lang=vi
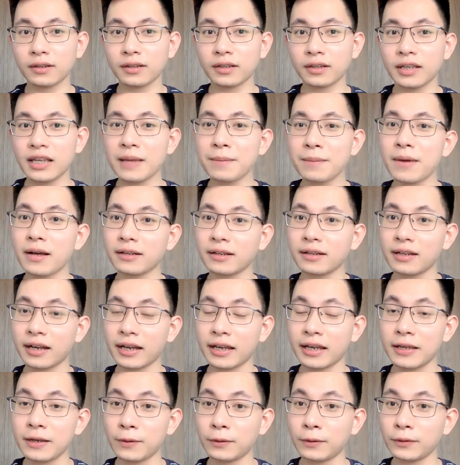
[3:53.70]
khi mà những
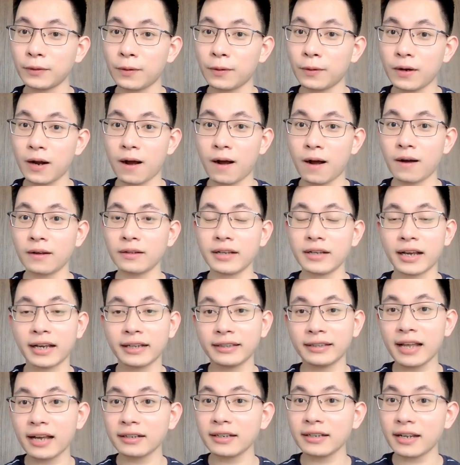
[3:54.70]
cái yếu tố đó những cái
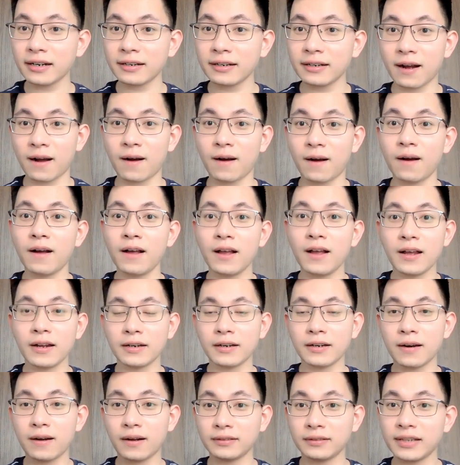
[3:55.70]
tác nhân đó
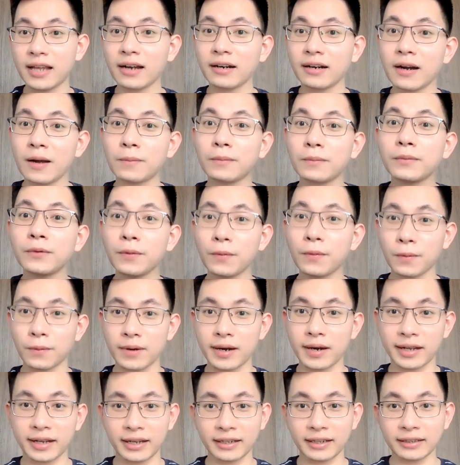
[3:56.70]
nó tác động đủ
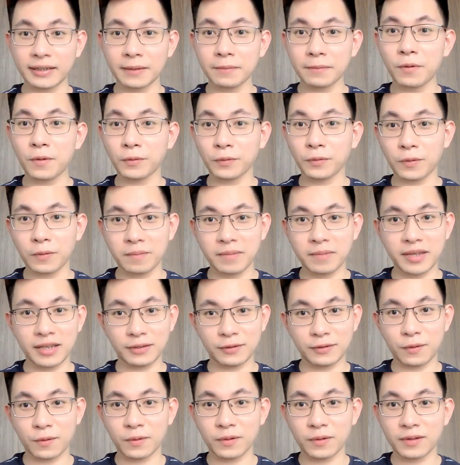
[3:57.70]
đến cái tâm hồn của nghị
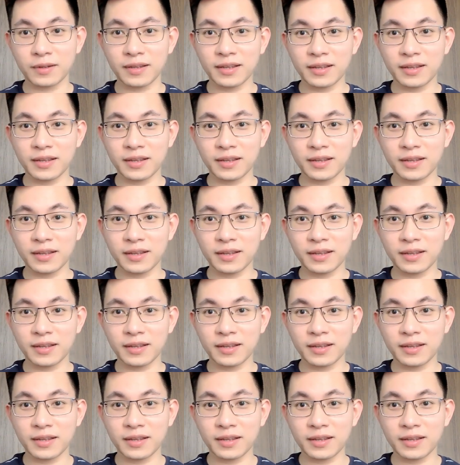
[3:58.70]
rồi